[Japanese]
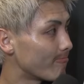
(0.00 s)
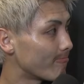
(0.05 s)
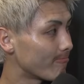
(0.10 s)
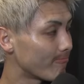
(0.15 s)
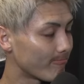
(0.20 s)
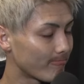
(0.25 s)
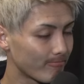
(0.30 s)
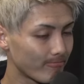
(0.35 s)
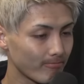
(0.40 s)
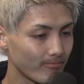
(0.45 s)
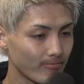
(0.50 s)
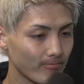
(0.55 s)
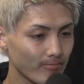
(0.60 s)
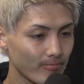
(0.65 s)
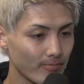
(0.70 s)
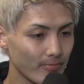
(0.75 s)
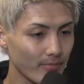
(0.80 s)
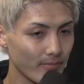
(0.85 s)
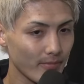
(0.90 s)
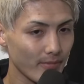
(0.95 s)
はい、それでは最
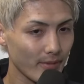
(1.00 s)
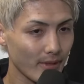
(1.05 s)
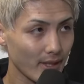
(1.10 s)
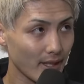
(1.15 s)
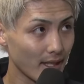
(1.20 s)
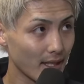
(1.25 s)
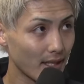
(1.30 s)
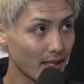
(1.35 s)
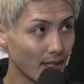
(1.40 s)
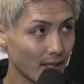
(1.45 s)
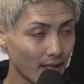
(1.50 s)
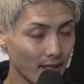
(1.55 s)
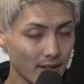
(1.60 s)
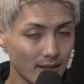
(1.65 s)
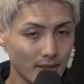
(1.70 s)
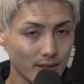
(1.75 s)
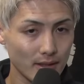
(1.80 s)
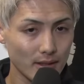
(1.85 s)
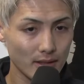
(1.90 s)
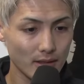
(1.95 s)
後にあの今後
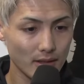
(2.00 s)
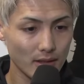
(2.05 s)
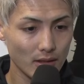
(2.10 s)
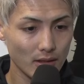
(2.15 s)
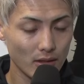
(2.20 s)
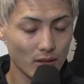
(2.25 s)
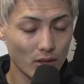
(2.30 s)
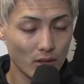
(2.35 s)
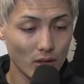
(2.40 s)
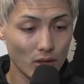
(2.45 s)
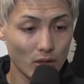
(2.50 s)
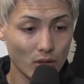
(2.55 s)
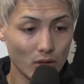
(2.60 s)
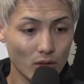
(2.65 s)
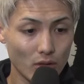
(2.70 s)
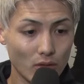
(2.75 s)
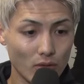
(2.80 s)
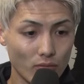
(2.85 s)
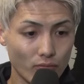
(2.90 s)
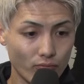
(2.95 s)
についてと、はい、
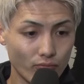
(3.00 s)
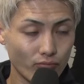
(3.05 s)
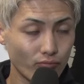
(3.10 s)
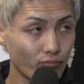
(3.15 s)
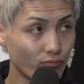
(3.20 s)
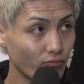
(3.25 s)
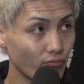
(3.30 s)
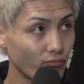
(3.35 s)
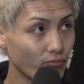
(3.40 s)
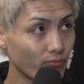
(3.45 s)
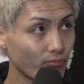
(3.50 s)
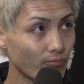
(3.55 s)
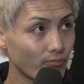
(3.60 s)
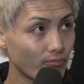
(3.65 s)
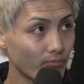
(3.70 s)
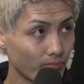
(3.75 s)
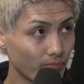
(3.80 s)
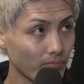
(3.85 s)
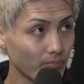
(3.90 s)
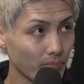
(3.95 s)
えっと、あのファンの皆様
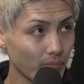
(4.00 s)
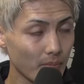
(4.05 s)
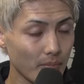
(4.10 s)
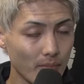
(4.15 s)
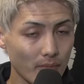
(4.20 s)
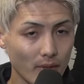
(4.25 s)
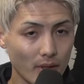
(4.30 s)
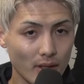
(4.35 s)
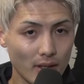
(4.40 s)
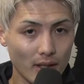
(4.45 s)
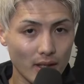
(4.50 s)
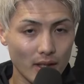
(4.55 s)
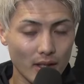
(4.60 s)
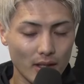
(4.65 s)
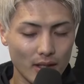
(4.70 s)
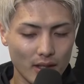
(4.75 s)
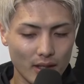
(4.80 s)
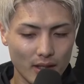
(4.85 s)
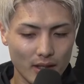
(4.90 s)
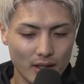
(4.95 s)
にメッセージをお願いいたします、
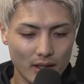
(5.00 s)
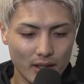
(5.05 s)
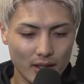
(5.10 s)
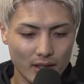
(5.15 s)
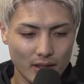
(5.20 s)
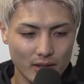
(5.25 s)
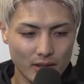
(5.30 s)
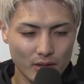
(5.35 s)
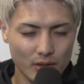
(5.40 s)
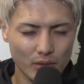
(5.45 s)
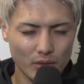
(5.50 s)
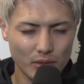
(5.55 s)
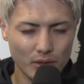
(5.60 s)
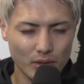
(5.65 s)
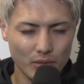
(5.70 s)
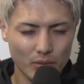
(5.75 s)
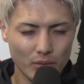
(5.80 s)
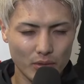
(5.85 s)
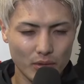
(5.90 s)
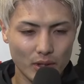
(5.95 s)
えー、そうですね
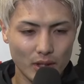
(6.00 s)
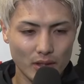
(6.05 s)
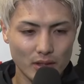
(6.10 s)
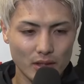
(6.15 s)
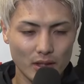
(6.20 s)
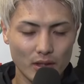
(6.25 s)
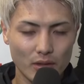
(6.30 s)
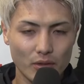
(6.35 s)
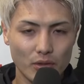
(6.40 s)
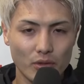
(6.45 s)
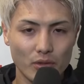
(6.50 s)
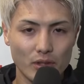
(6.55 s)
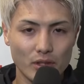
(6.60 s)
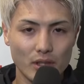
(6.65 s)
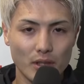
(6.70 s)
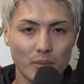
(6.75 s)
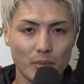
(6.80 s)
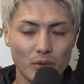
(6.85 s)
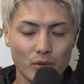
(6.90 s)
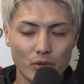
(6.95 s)
本当たくさんの人に
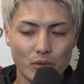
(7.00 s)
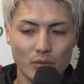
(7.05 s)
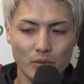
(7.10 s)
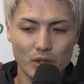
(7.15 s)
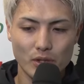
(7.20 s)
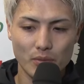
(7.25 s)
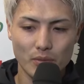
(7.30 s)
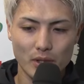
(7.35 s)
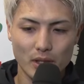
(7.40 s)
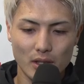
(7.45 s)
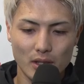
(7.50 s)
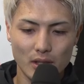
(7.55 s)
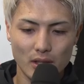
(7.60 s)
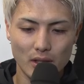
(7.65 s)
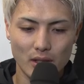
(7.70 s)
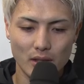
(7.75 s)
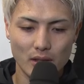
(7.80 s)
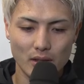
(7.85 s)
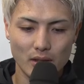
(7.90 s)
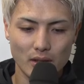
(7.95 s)
サポートもしてもらっ
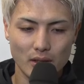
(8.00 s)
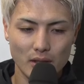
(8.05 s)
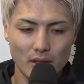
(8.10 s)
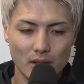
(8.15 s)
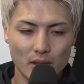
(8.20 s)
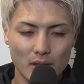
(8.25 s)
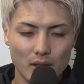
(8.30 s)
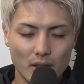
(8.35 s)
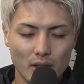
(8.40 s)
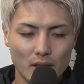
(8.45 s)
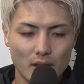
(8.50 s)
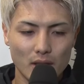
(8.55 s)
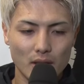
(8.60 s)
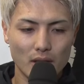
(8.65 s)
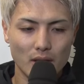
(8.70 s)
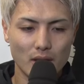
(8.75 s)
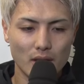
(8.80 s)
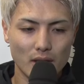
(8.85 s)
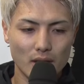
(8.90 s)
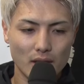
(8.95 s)
て、
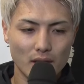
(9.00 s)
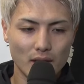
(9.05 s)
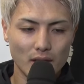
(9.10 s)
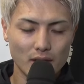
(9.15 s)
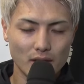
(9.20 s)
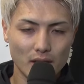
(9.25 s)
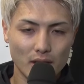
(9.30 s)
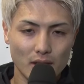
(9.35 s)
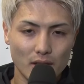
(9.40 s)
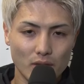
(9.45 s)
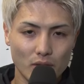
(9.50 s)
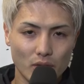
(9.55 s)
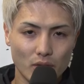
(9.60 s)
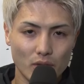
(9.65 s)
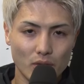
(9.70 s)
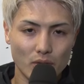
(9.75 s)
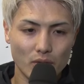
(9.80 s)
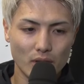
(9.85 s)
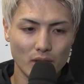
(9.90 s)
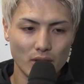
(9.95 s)
えー、たくさん
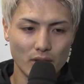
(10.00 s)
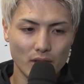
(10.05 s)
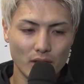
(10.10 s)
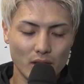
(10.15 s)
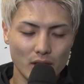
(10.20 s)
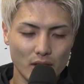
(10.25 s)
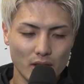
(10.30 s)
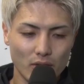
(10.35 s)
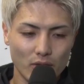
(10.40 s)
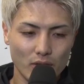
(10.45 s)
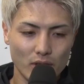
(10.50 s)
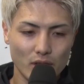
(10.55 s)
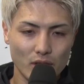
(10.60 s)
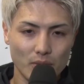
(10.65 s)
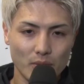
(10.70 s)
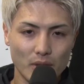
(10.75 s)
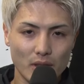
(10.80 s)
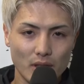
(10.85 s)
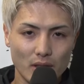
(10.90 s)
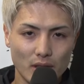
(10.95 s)
のファンの方に応援して
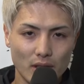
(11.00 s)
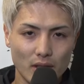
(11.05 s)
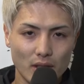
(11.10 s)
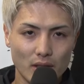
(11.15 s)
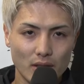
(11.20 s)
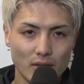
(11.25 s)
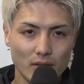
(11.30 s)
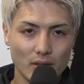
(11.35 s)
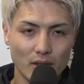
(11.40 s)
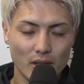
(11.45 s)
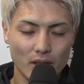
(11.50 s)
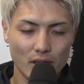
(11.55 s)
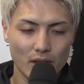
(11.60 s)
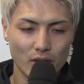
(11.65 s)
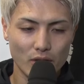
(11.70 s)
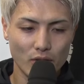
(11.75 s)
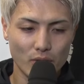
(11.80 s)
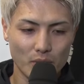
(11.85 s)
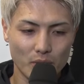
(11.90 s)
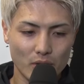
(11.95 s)
もらって、
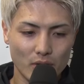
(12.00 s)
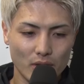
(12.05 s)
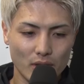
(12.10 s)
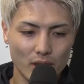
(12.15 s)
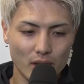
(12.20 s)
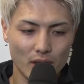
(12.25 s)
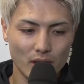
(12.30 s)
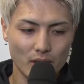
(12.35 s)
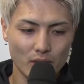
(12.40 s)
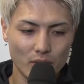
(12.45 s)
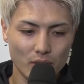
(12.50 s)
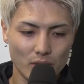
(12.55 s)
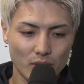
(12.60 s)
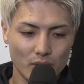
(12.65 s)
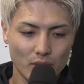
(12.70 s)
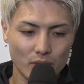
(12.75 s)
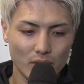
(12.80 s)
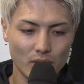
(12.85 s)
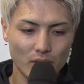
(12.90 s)
えー、今日もあの